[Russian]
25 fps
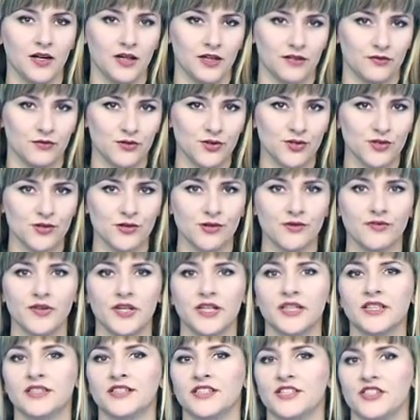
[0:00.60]
В
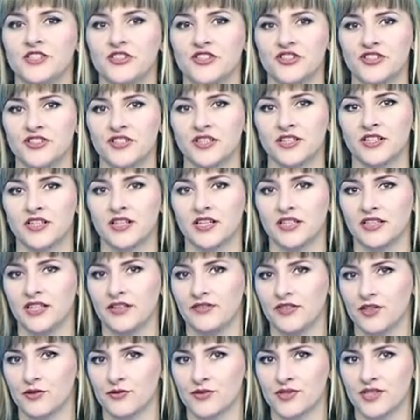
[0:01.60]
условиях нынешних
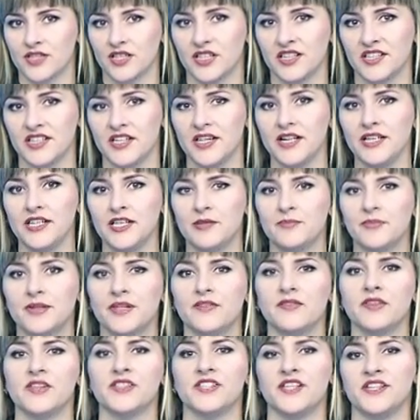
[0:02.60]
коронавирусных реалий
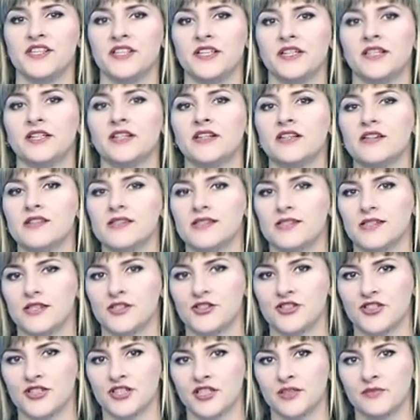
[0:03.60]
проведения
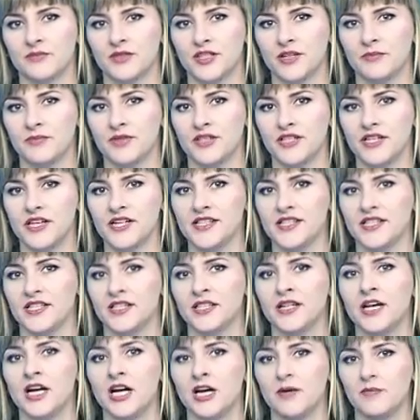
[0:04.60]
различных
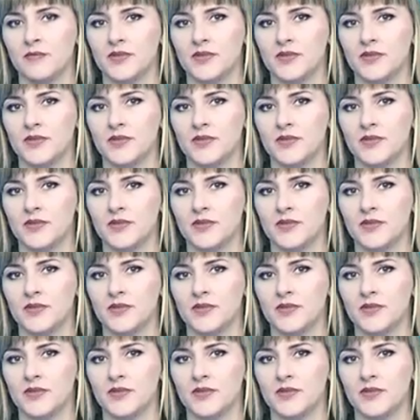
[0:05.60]
мероприятий